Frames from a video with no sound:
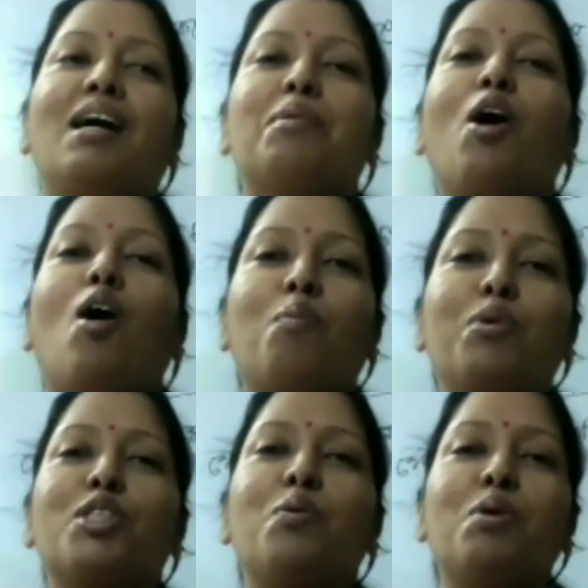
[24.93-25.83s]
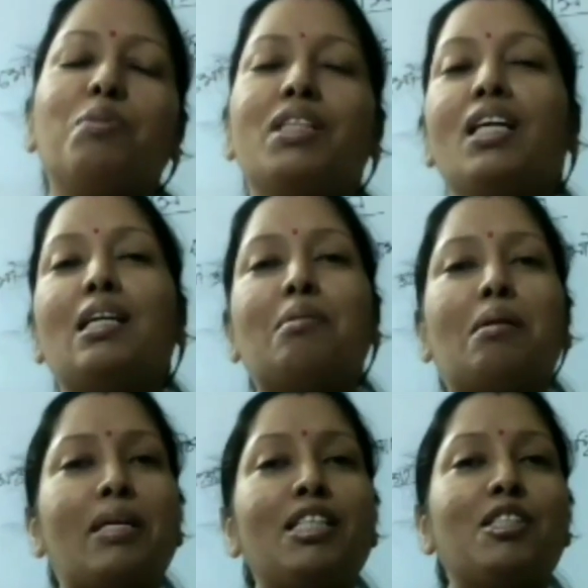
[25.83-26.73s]
আমরা অল্প সময়ের মধ্যে
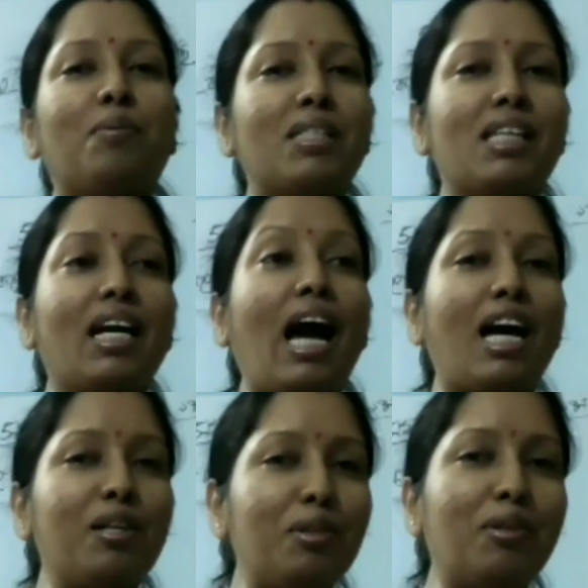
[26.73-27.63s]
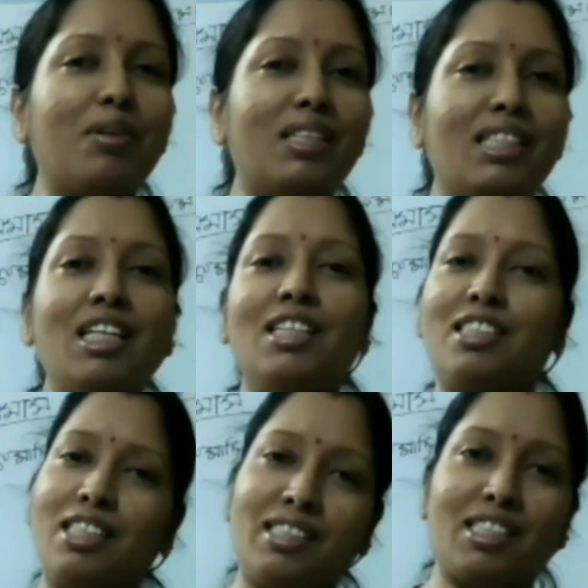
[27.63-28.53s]
কিভাবে সমাজটাকে আয়ত্ত করা যায়
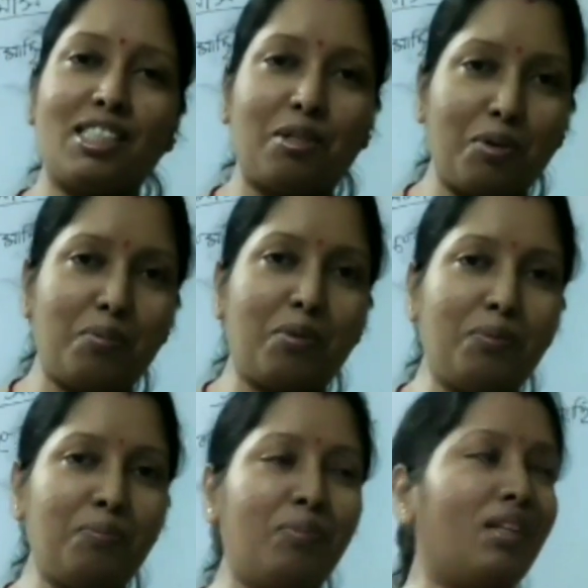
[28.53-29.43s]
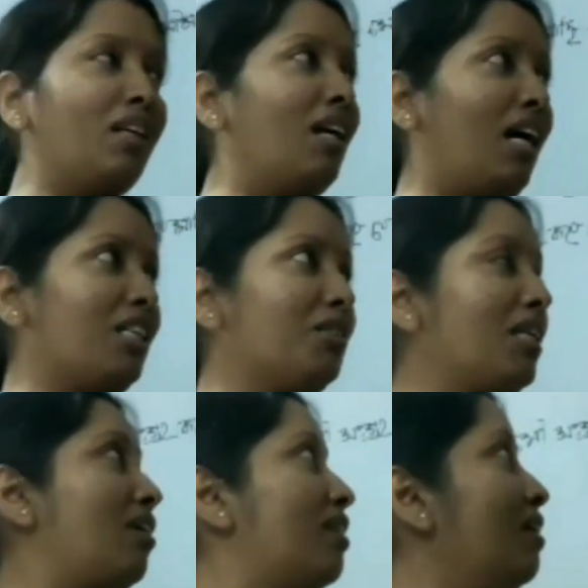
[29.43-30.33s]
সে চেষ্টা করবো আসা
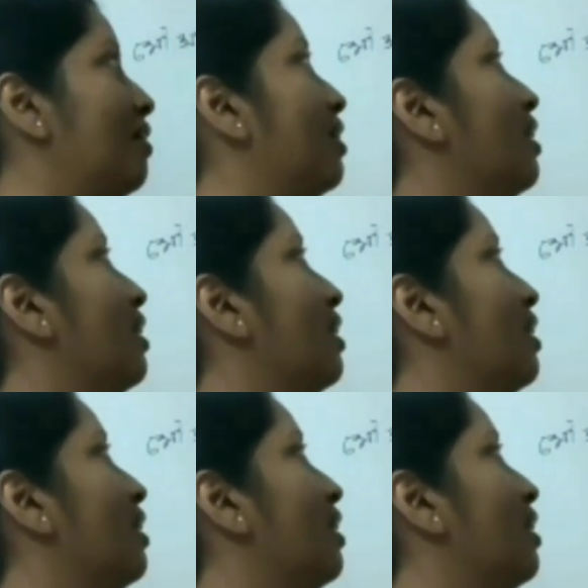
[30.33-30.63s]
তাহলে